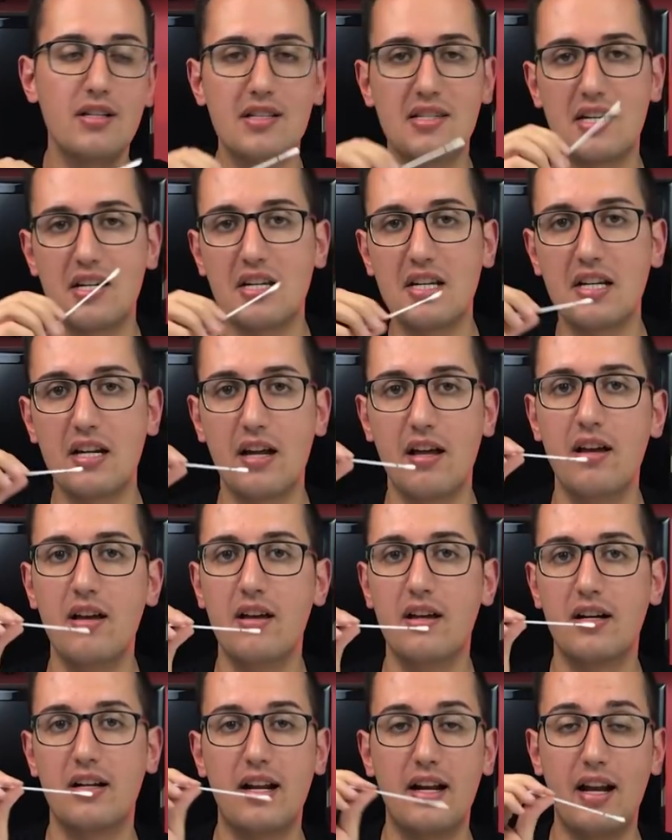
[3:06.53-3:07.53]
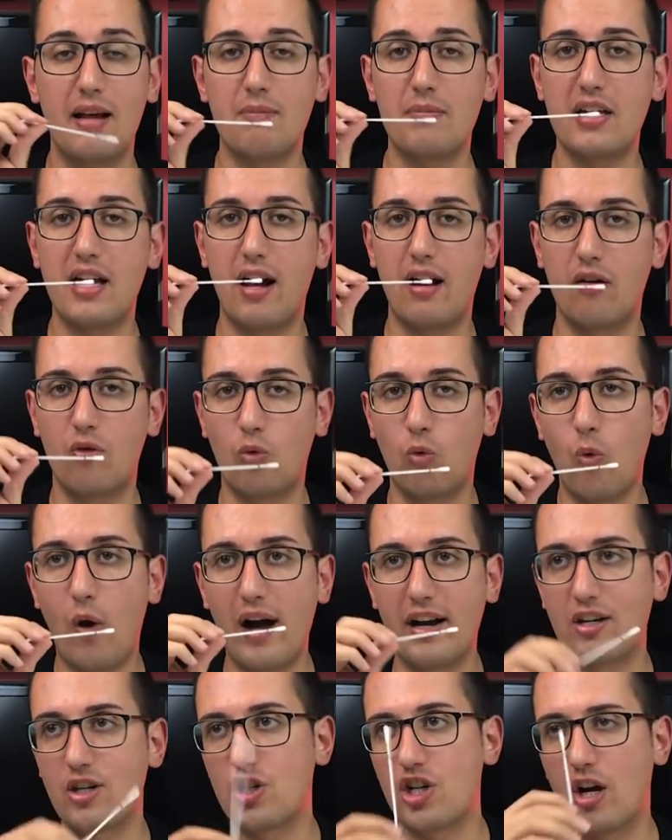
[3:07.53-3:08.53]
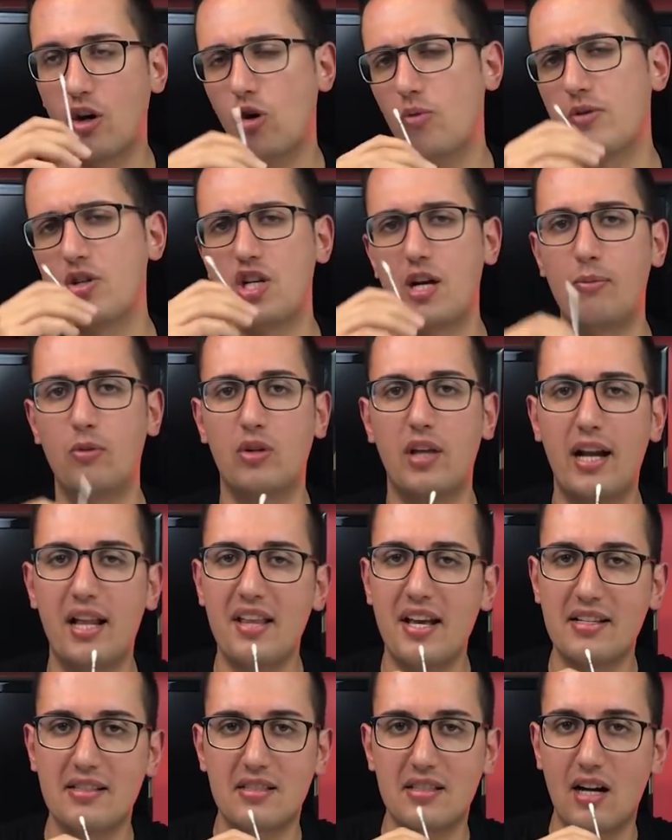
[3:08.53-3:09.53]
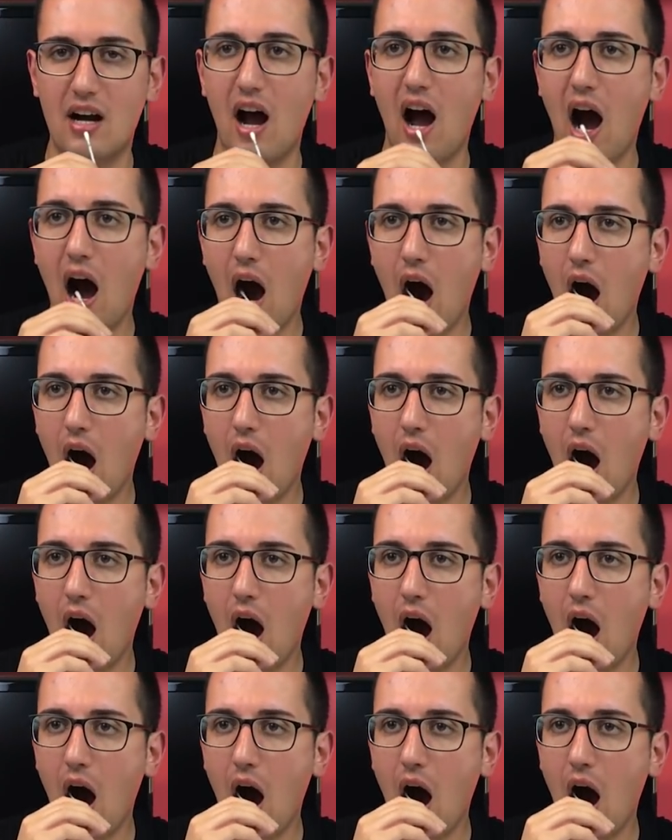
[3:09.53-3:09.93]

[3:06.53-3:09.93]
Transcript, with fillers: ad inserire nella mia guancia, cominciamo dalla destra.